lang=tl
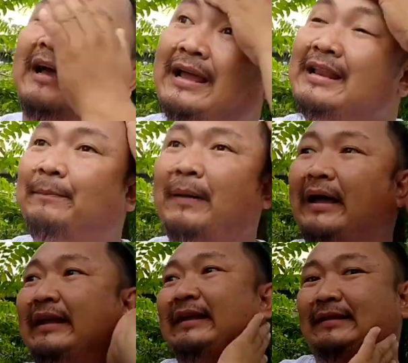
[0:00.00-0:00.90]
Ay,
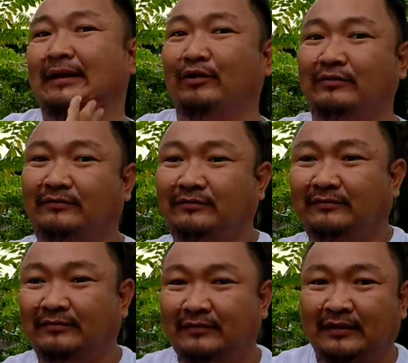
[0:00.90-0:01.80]
napakainit ngayon.
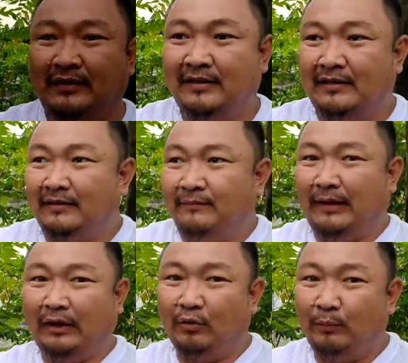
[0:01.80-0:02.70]

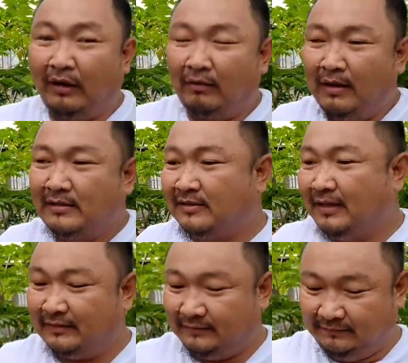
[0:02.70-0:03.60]
Pero bare months
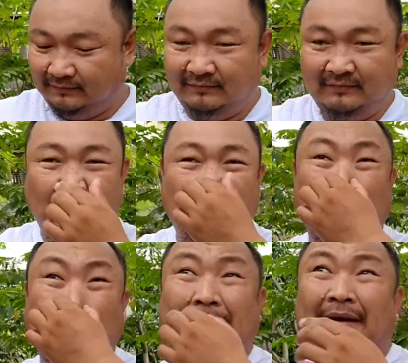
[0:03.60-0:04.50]
na.
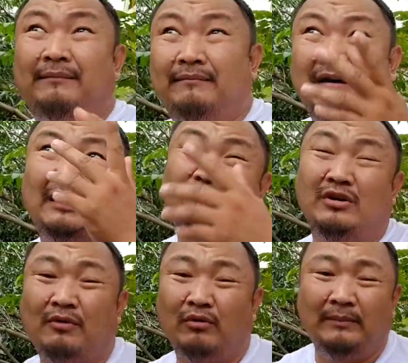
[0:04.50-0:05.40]

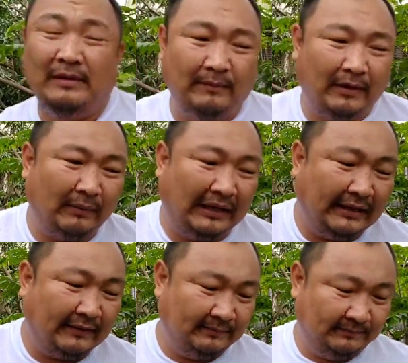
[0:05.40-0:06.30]
Actually, makulimlim pero
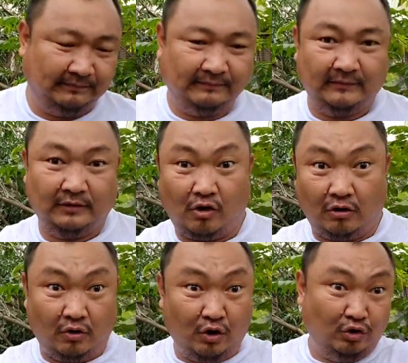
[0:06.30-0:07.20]
mainit. So,
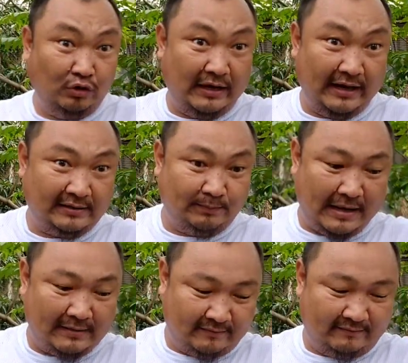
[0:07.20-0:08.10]
on to the next
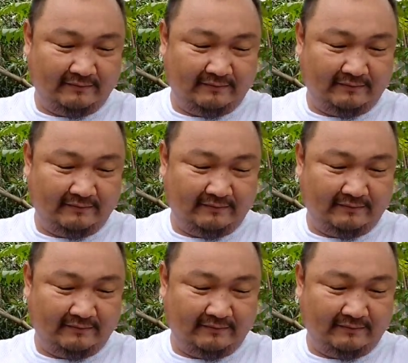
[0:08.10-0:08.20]
plant.